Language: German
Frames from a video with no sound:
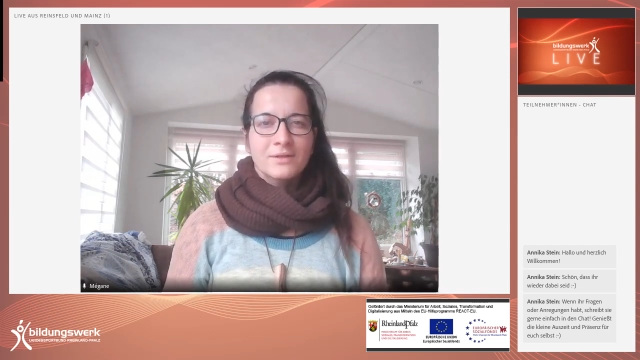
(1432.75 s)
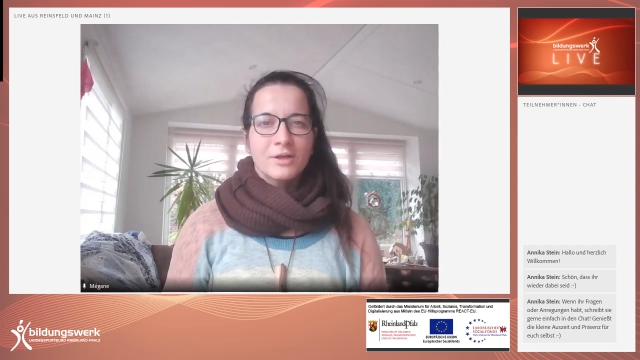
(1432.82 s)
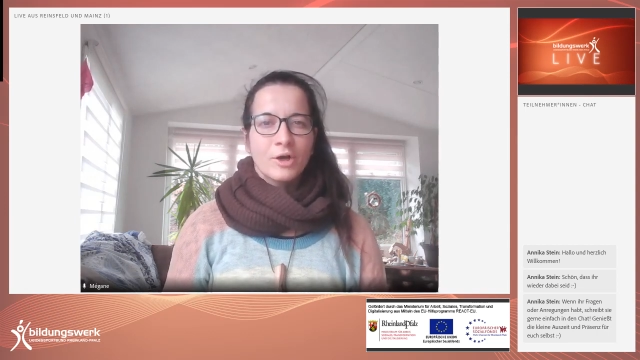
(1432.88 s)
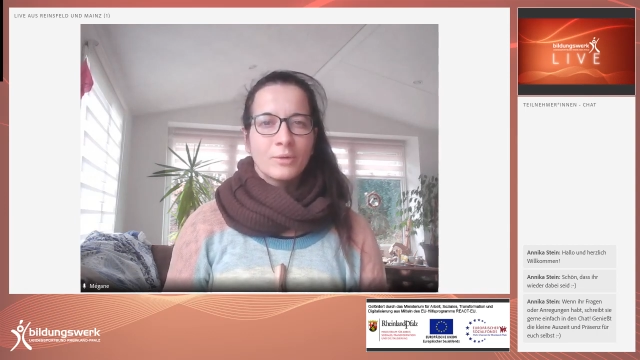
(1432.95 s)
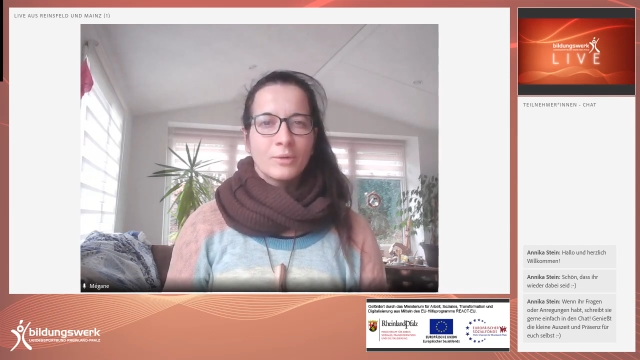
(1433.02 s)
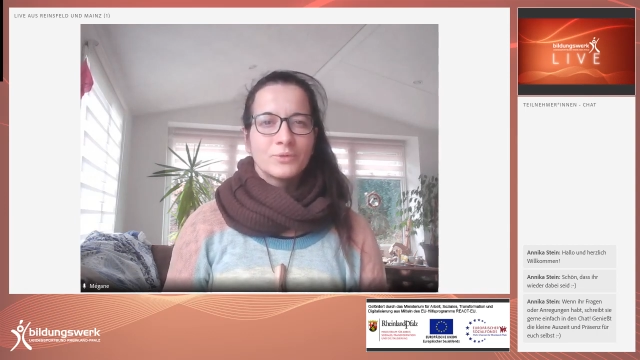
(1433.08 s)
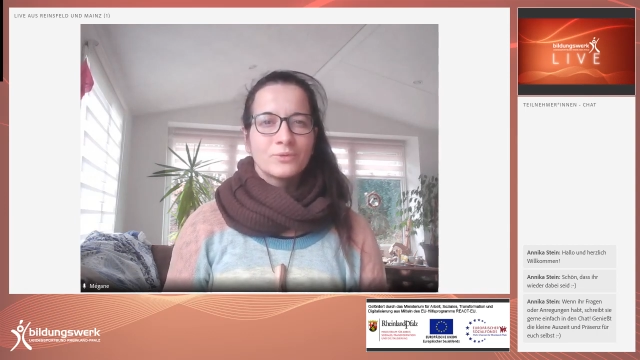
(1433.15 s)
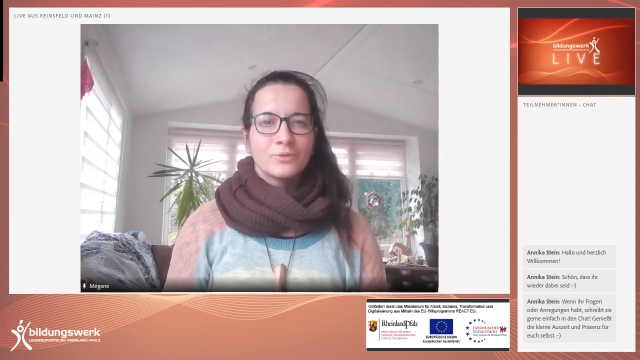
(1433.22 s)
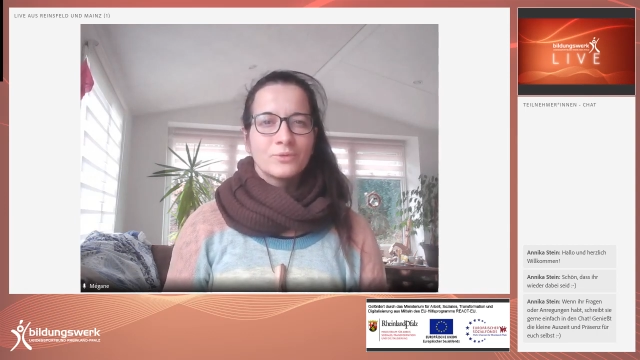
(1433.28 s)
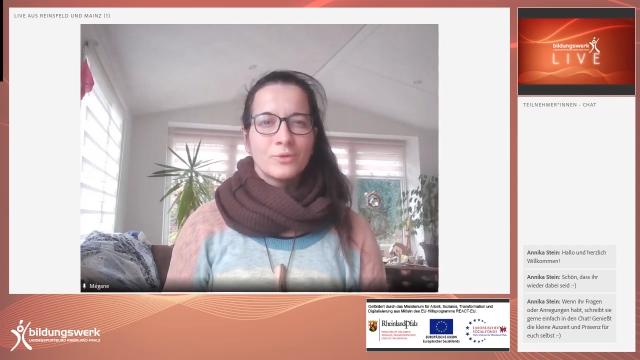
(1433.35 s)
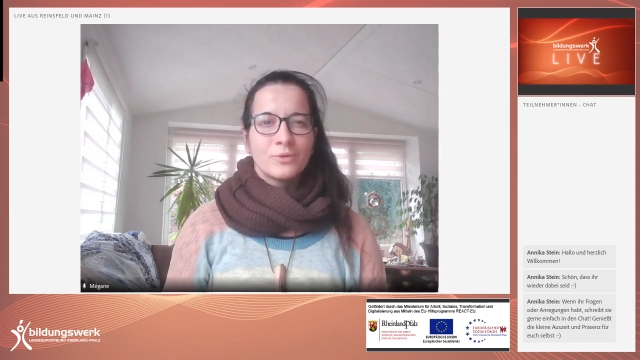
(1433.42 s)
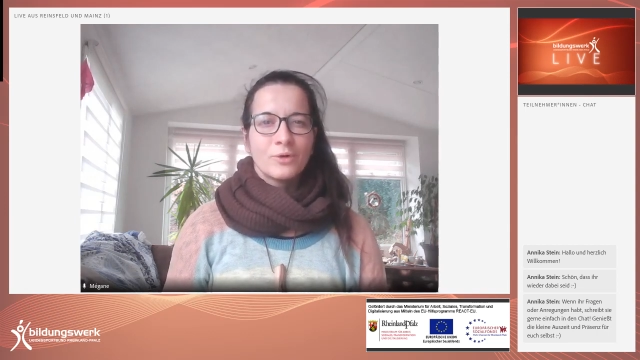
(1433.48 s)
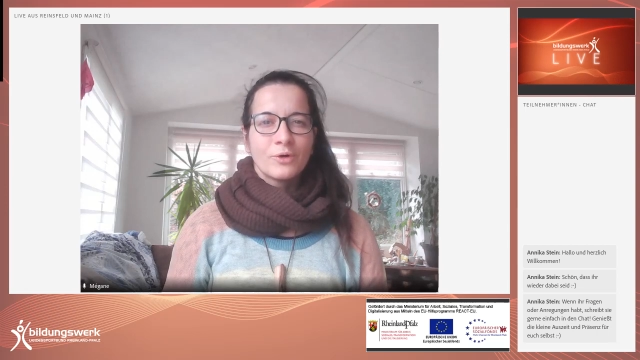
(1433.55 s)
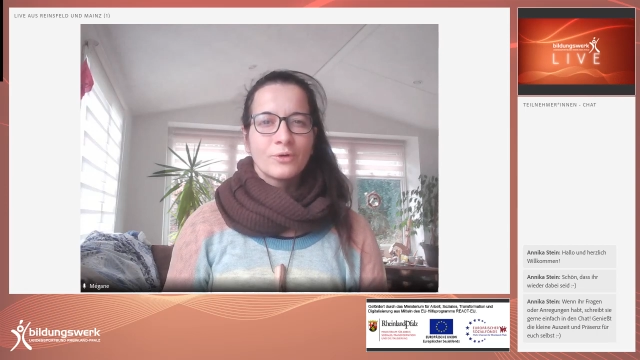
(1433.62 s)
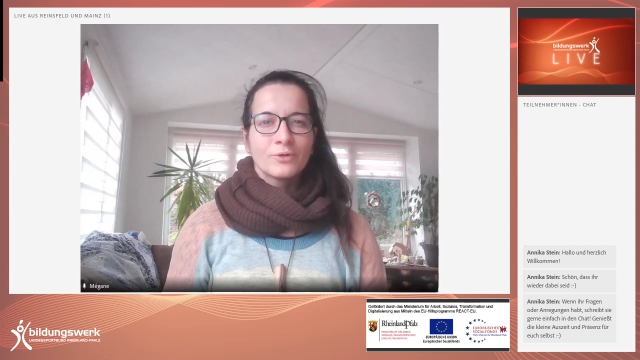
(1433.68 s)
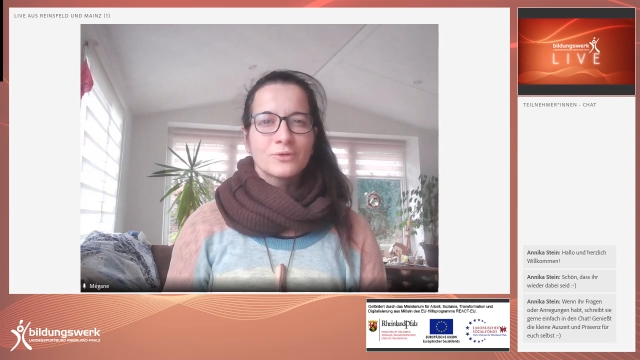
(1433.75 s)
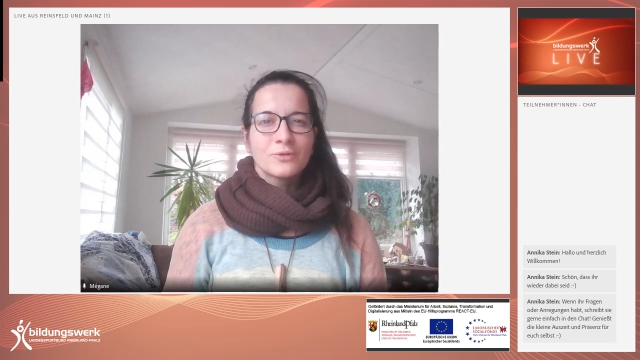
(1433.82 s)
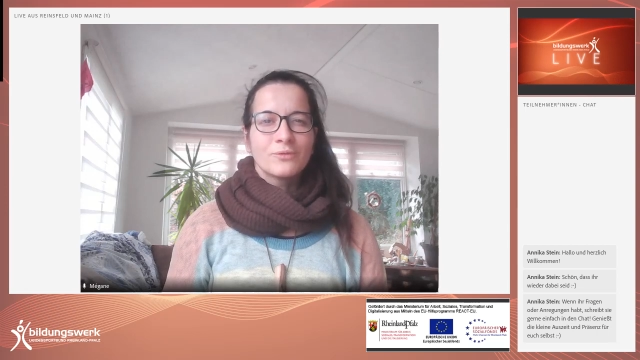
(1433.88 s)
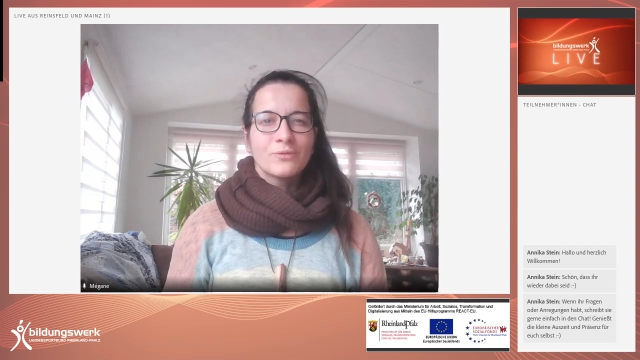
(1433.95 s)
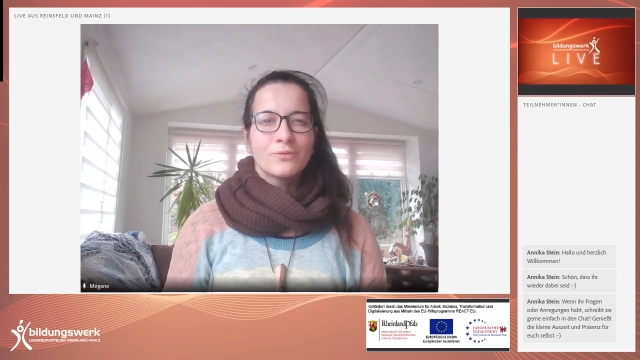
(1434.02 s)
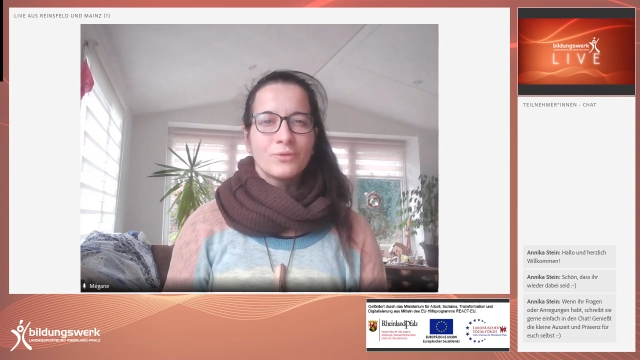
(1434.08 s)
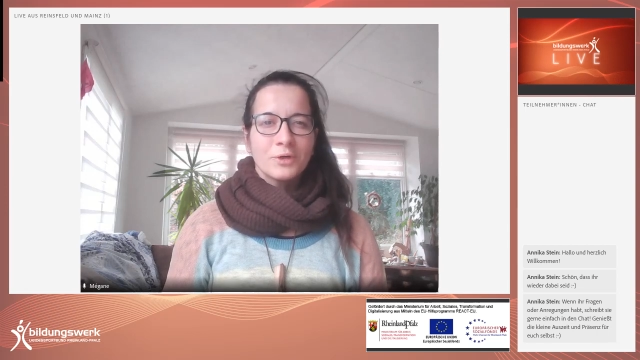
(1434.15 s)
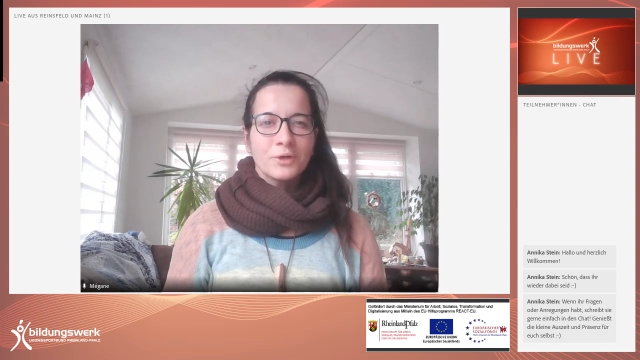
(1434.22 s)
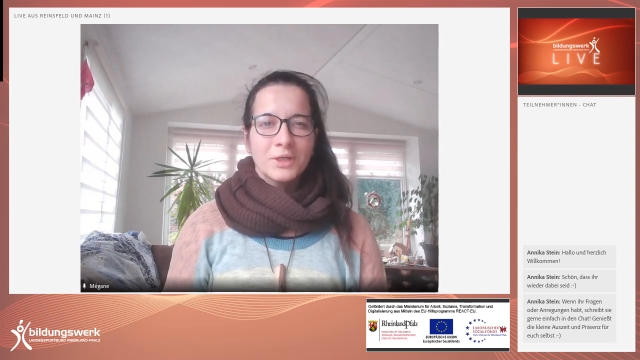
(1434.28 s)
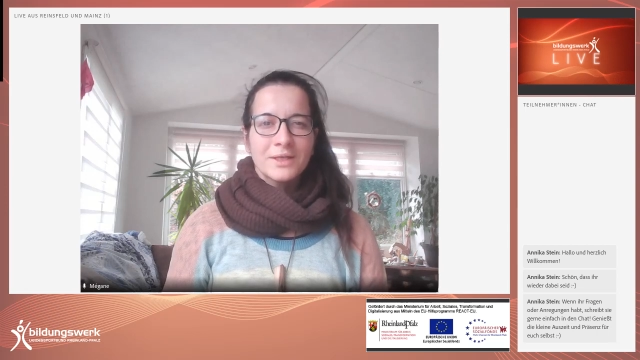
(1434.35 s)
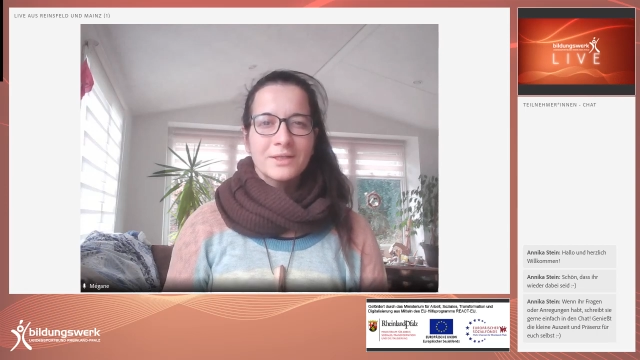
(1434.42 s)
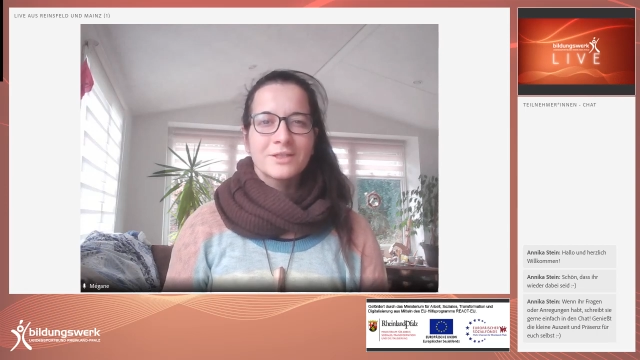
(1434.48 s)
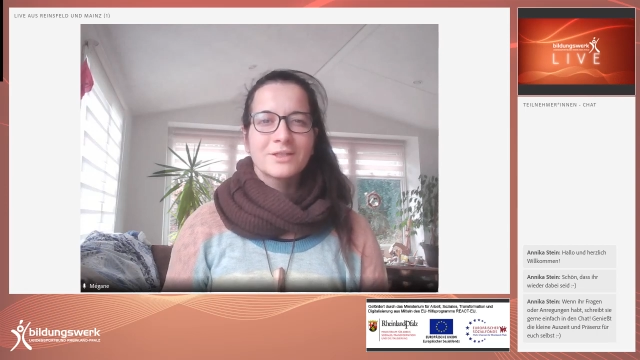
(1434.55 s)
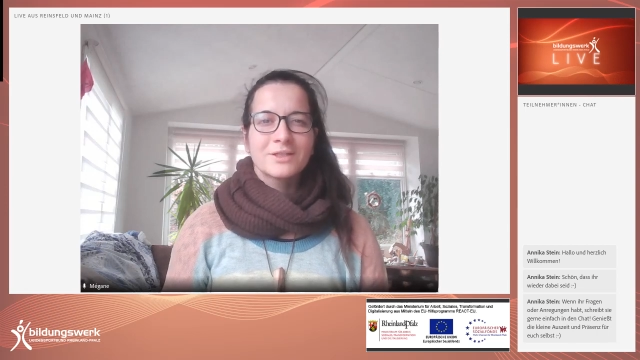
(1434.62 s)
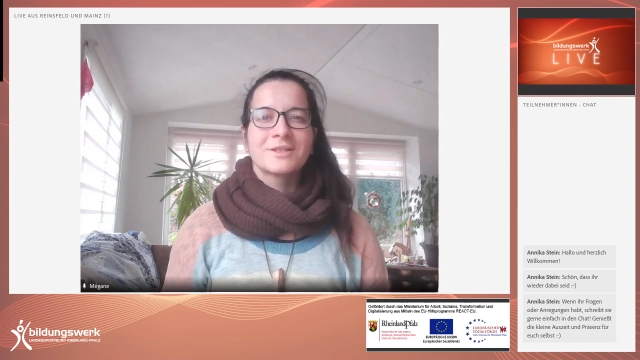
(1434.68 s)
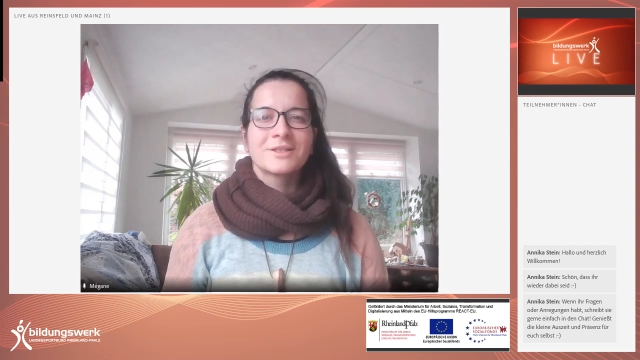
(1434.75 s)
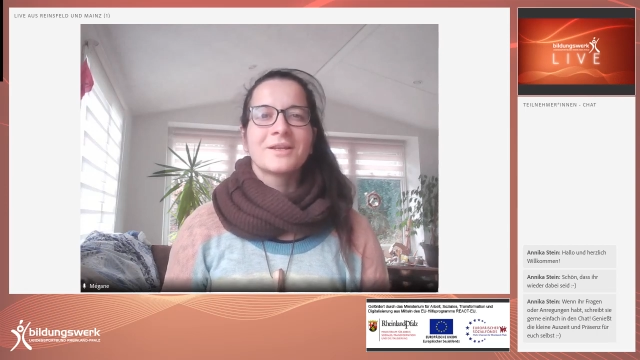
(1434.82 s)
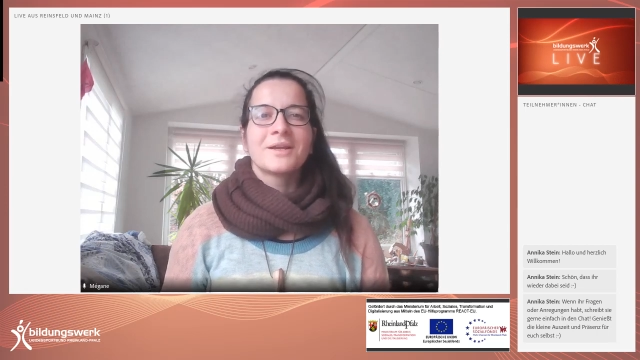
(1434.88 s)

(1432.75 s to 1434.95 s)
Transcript: ob du so wirklich